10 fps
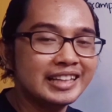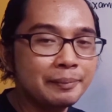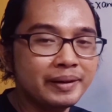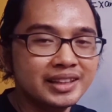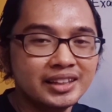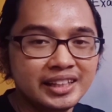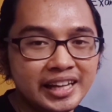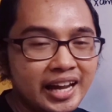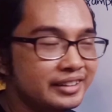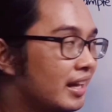ay dapat
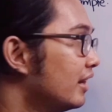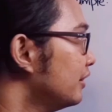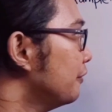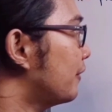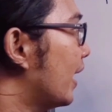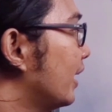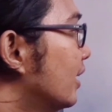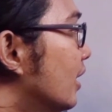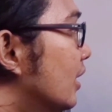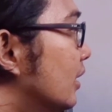nating i-identify
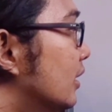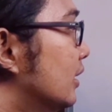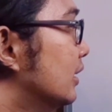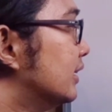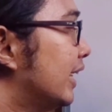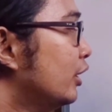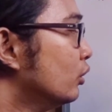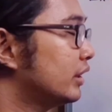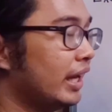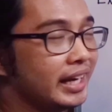
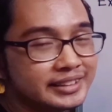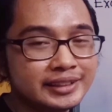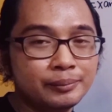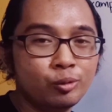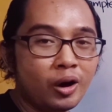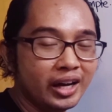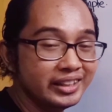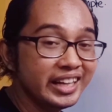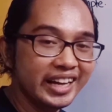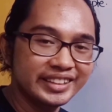sino si x sub
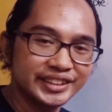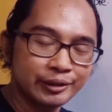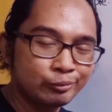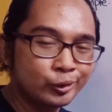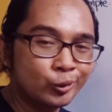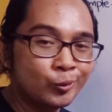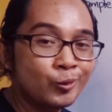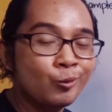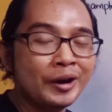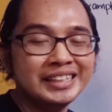1, x sub
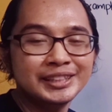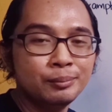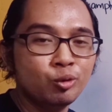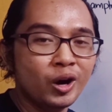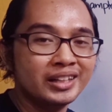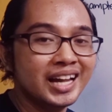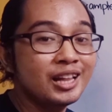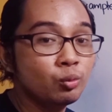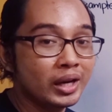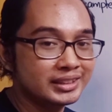2, y sub 1
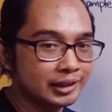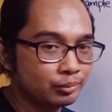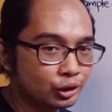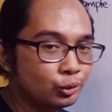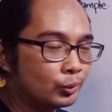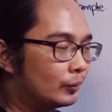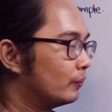at y sub 2.